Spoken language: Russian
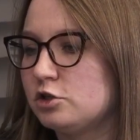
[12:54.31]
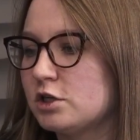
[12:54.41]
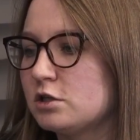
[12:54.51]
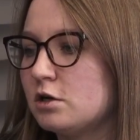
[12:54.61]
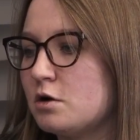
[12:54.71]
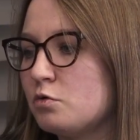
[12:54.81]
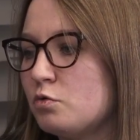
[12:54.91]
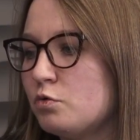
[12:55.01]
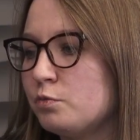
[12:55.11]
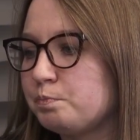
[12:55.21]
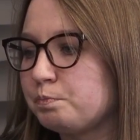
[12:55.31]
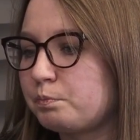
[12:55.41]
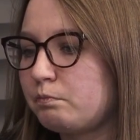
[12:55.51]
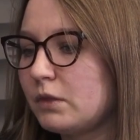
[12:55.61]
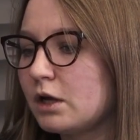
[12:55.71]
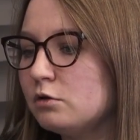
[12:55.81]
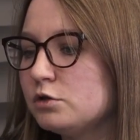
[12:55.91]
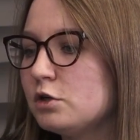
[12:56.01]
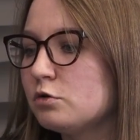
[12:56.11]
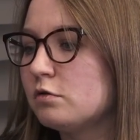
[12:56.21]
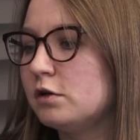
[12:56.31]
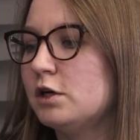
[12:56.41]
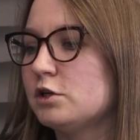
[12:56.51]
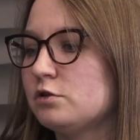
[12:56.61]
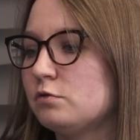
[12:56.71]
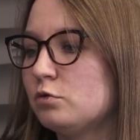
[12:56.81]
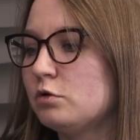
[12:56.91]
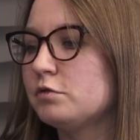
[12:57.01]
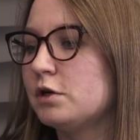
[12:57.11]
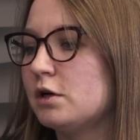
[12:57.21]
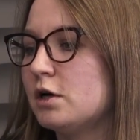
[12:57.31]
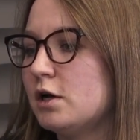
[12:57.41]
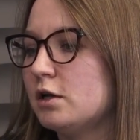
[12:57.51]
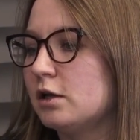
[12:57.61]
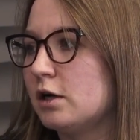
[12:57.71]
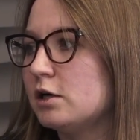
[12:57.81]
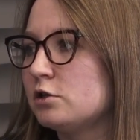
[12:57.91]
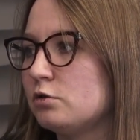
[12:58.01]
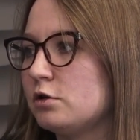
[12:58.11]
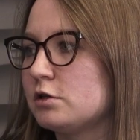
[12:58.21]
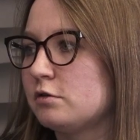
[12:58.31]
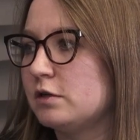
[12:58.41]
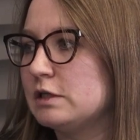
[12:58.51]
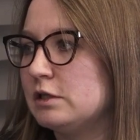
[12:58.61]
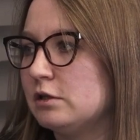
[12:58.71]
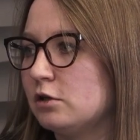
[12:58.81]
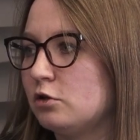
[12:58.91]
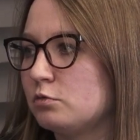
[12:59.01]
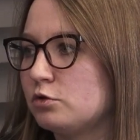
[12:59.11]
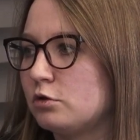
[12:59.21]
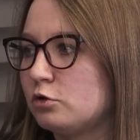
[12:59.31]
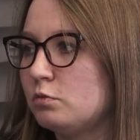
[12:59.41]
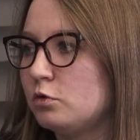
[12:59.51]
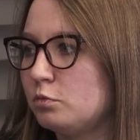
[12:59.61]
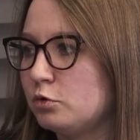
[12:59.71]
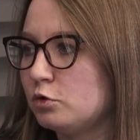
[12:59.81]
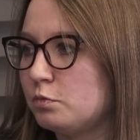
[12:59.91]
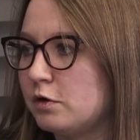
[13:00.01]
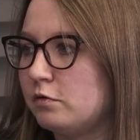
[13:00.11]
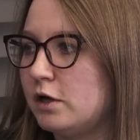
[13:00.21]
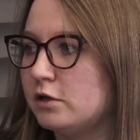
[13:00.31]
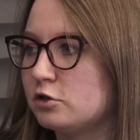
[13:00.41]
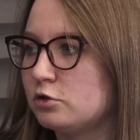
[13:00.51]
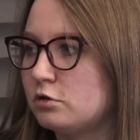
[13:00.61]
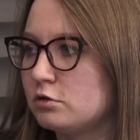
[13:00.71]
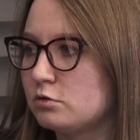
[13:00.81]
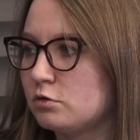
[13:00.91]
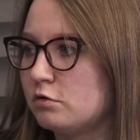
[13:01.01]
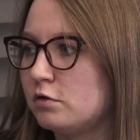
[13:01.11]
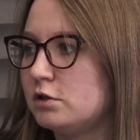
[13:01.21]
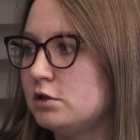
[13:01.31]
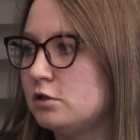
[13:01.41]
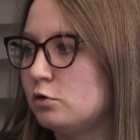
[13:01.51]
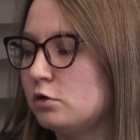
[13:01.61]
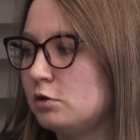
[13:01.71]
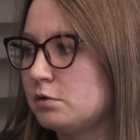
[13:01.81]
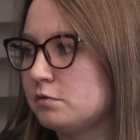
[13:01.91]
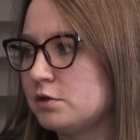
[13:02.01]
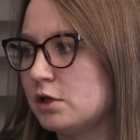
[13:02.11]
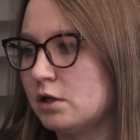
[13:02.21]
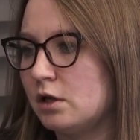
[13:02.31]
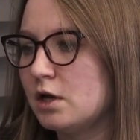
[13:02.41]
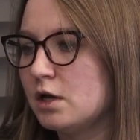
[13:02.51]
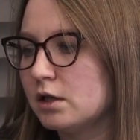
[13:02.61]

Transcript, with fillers: Часто у людей руководящего уровня такая история сквозит о том, что кто мной будет управлять, а что это за руководитель, он ли профессионал.